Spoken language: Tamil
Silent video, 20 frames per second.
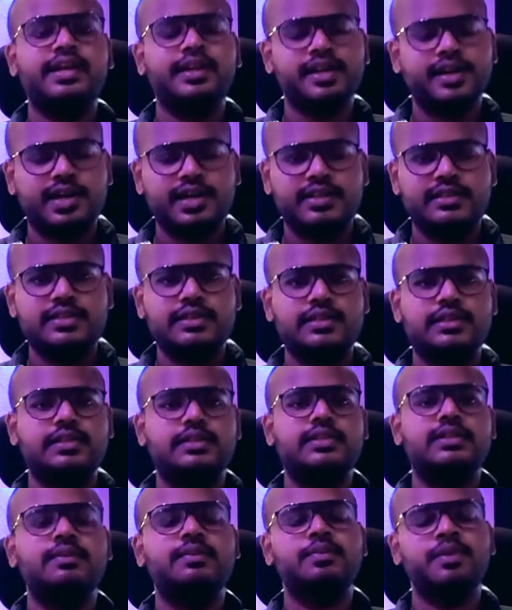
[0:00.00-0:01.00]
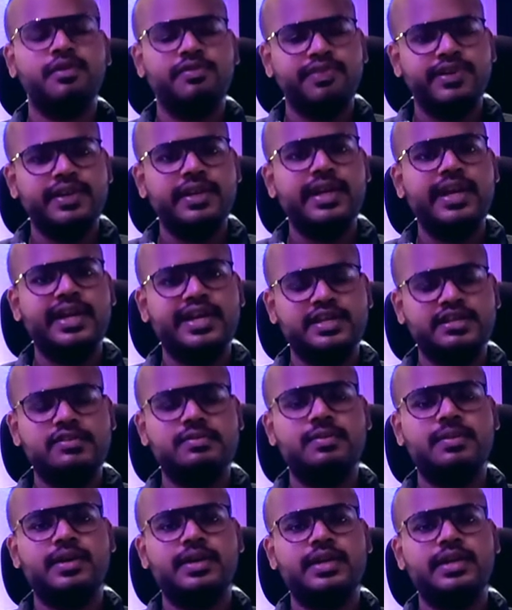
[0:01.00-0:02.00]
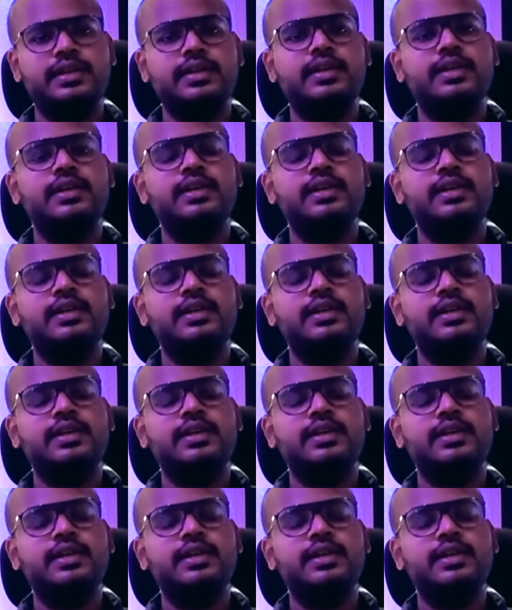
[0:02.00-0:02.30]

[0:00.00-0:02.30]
எனக்கு கிடைச்ச பர்ஃபெக்ட் கைடன்ஸ் மாதிரி